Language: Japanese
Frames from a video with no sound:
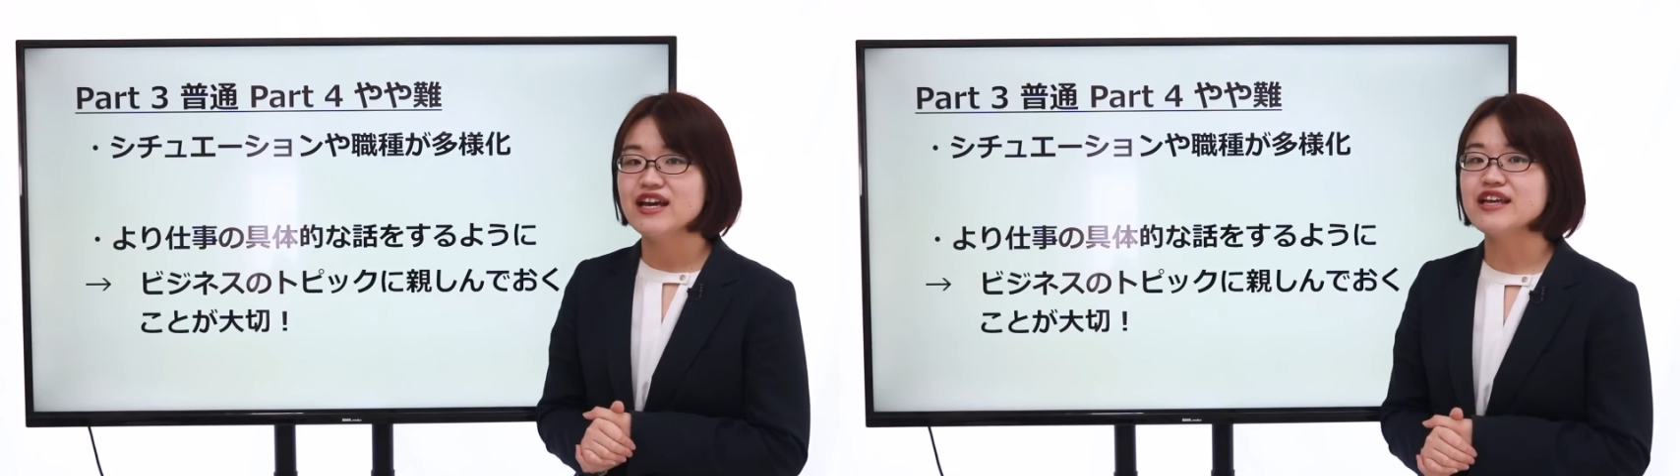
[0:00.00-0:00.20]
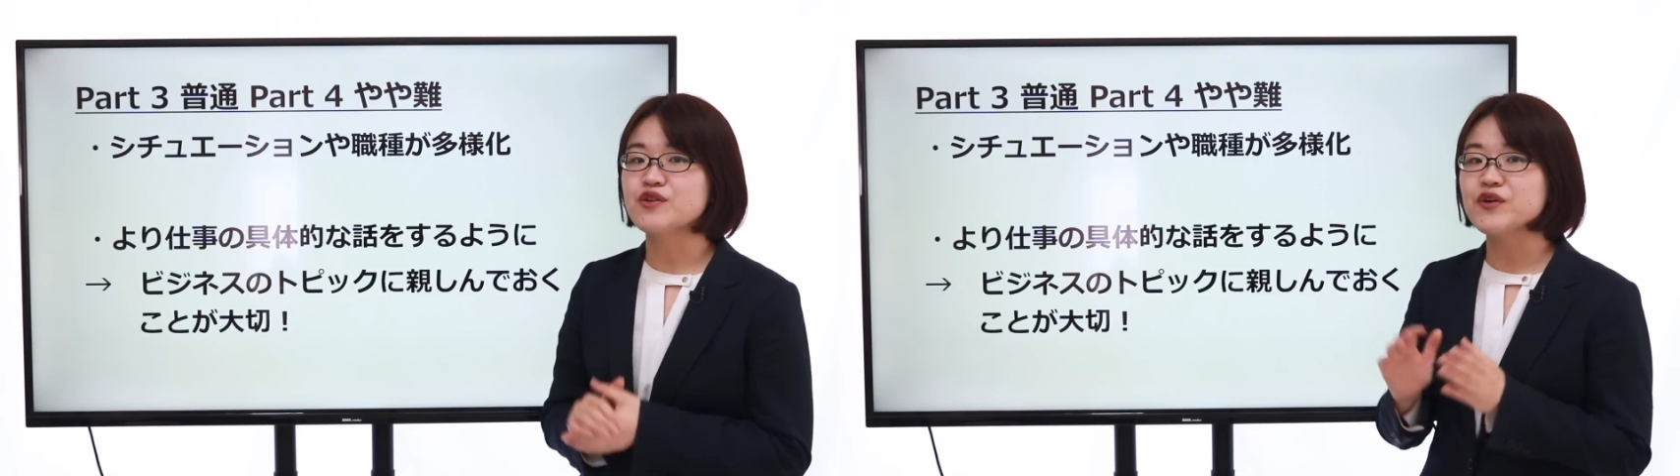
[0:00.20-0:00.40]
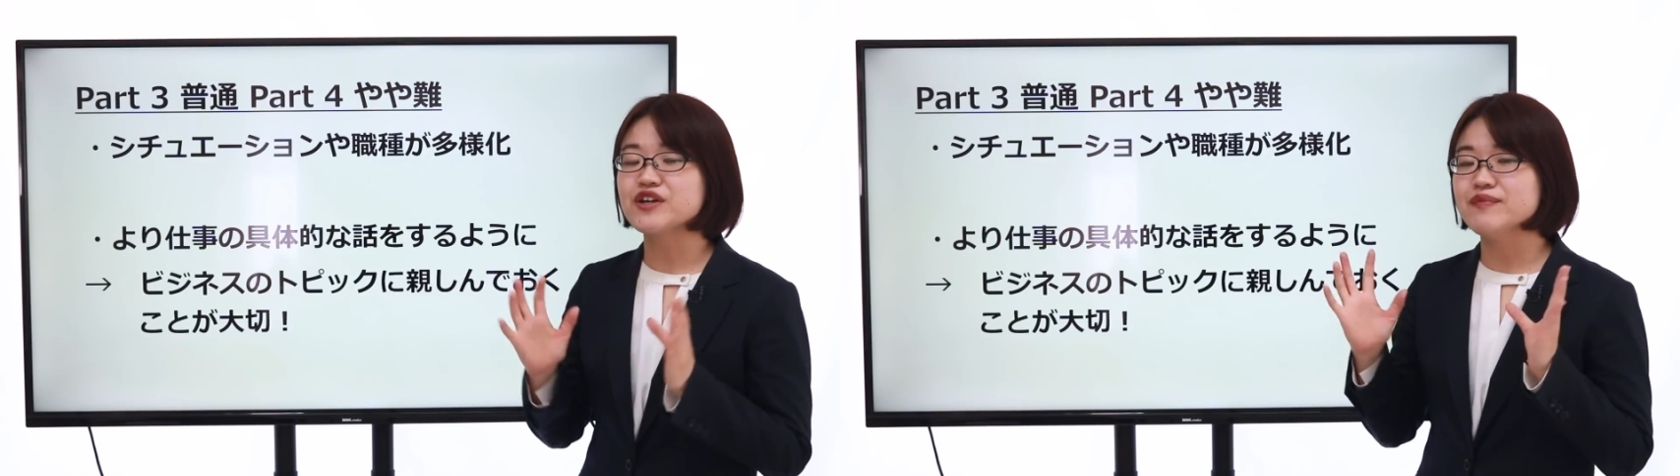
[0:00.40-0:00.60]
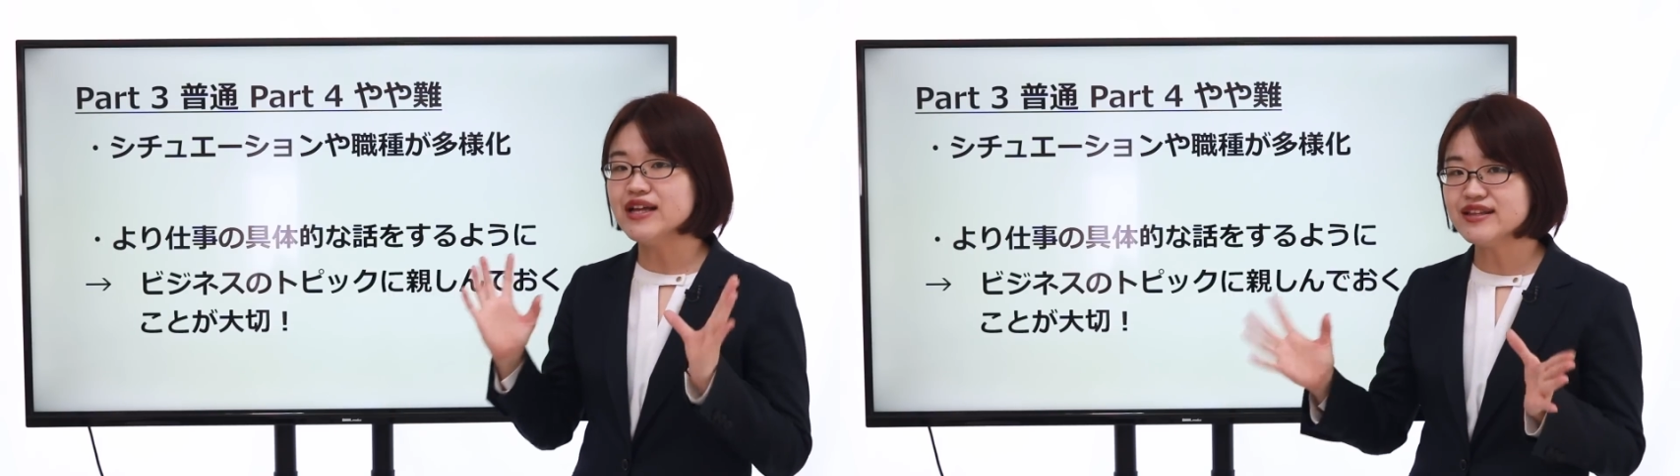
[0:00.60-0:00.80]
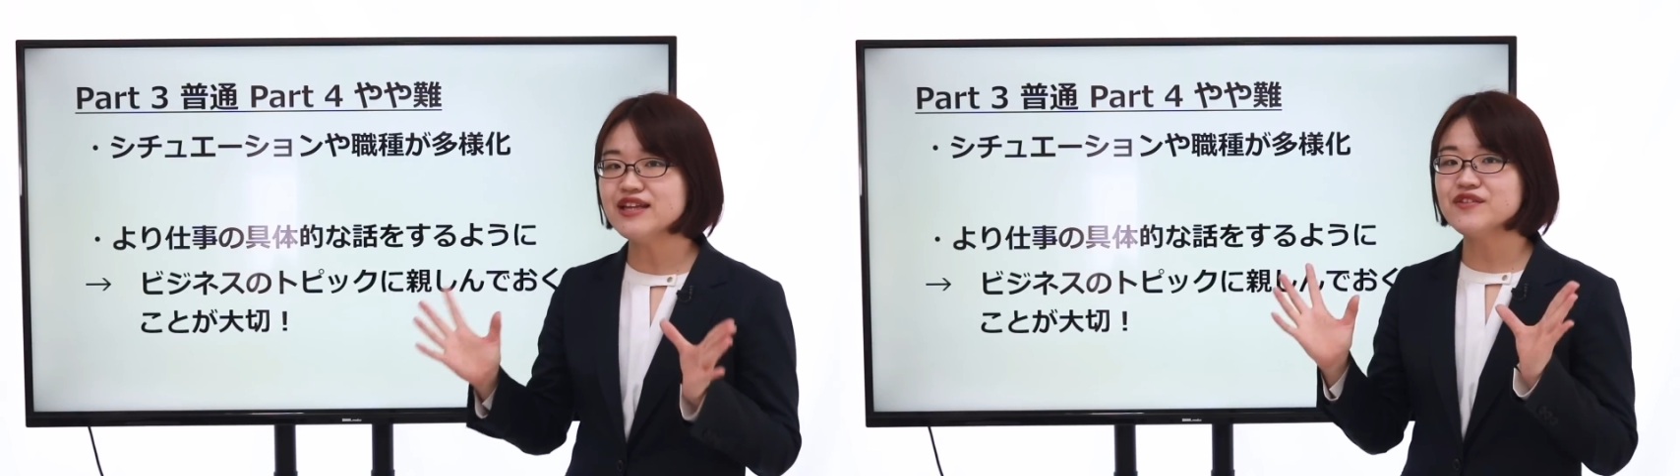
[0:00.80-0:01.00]
え TOEIC
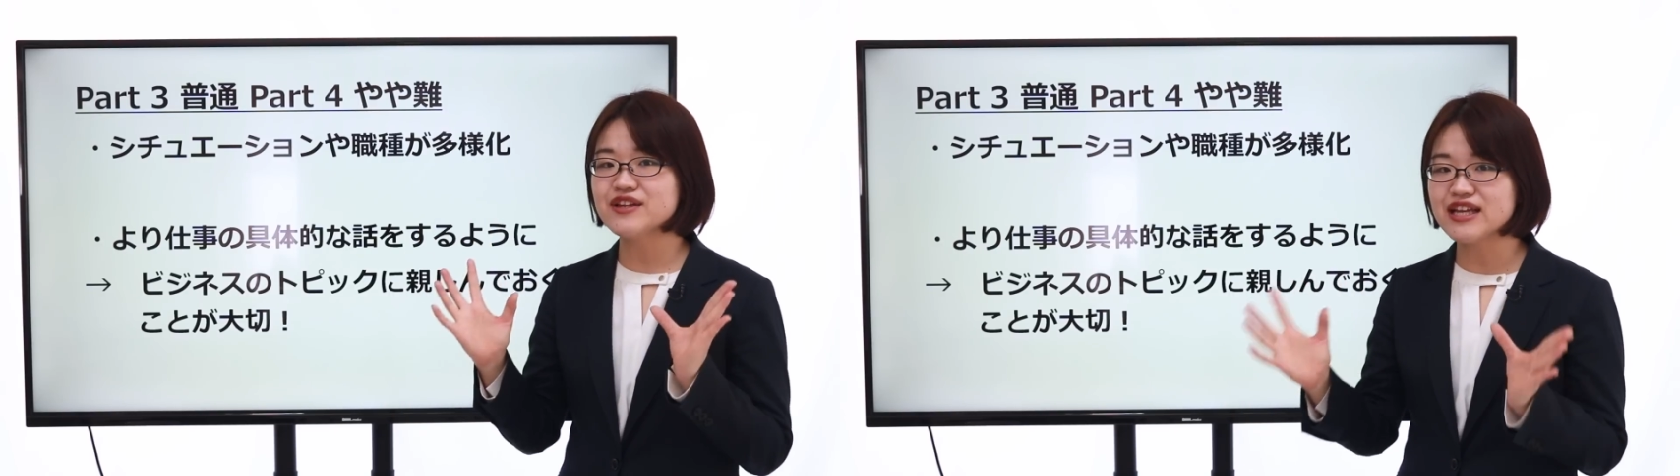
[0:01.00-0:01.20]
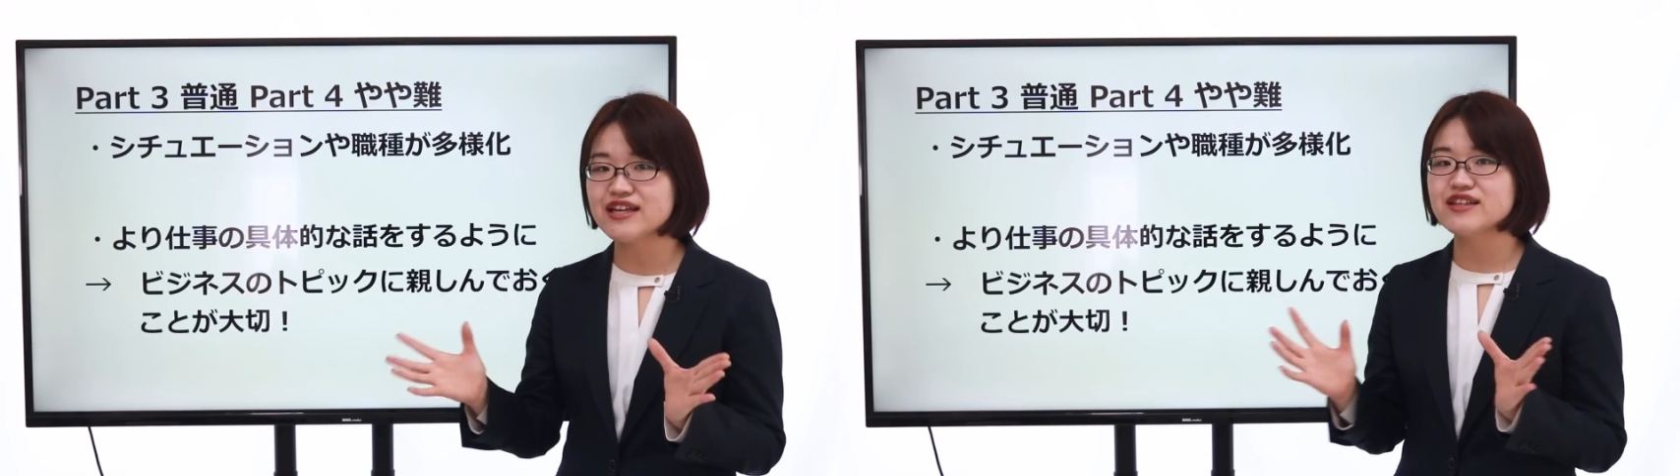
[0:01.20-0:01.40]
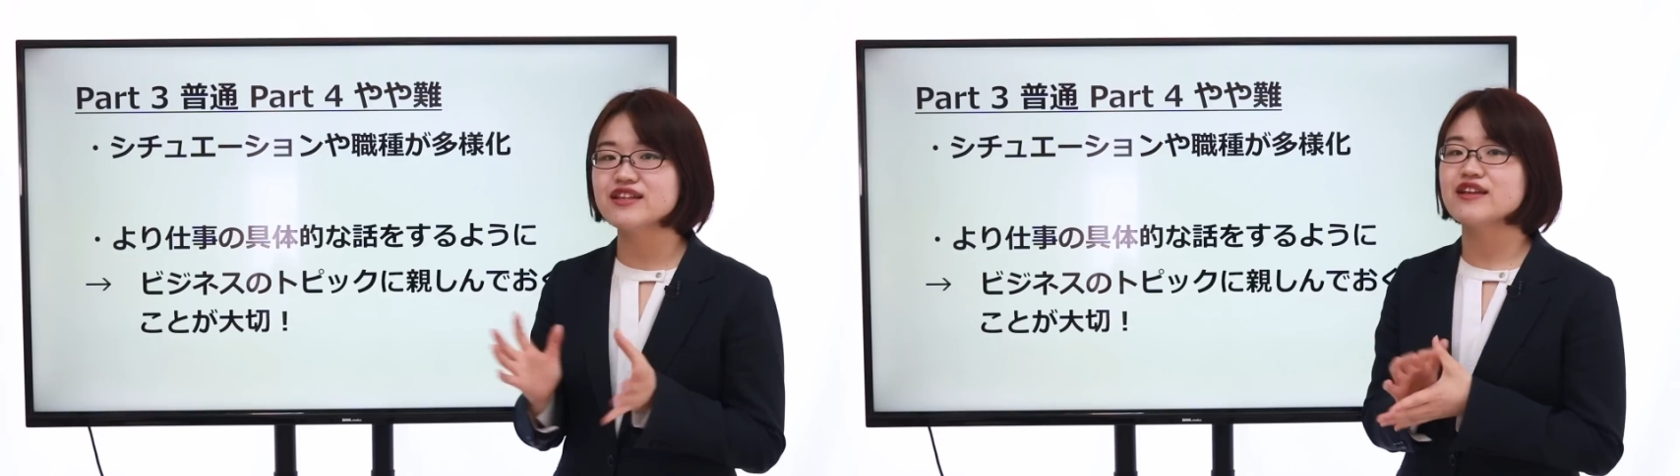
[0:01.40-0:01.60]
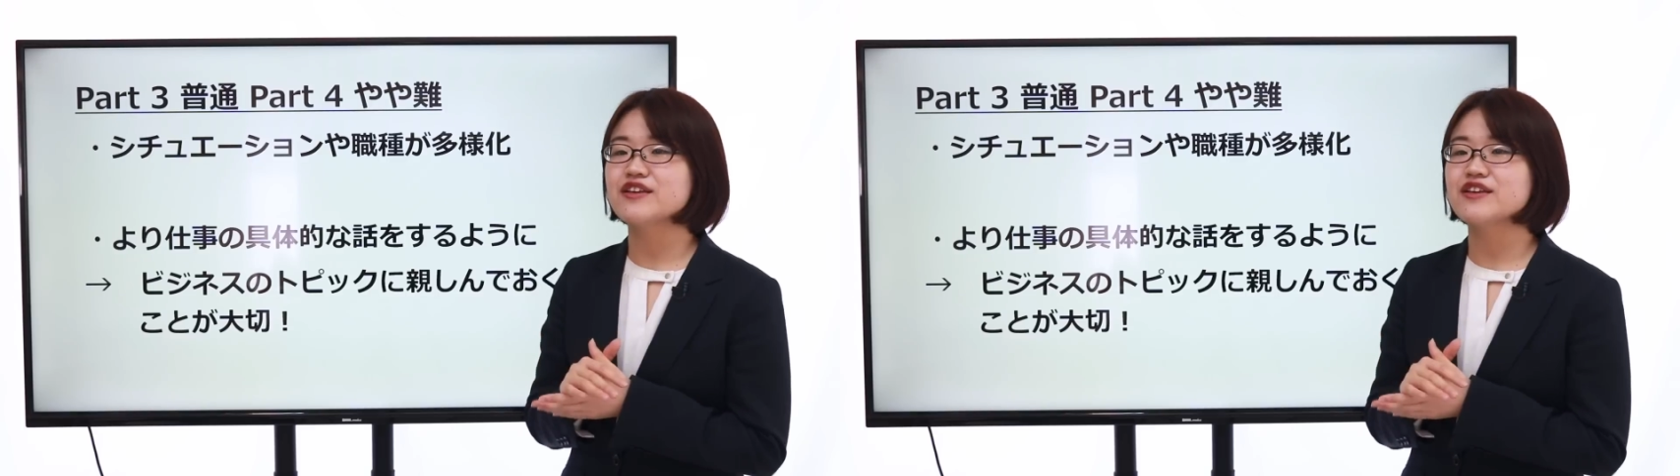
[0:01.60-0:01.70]
満点取りたい